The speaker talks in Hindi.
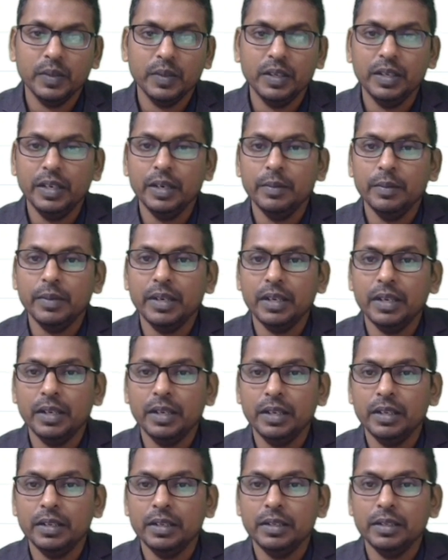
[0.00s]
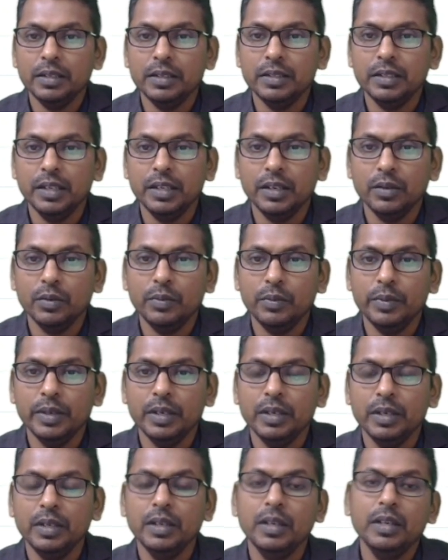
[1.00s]
ये हमारा है
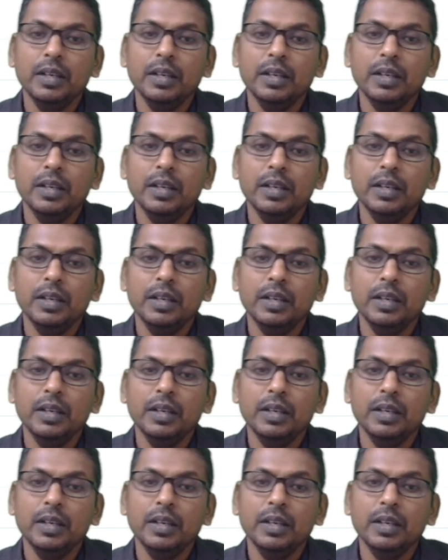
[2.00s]
जैकोबियन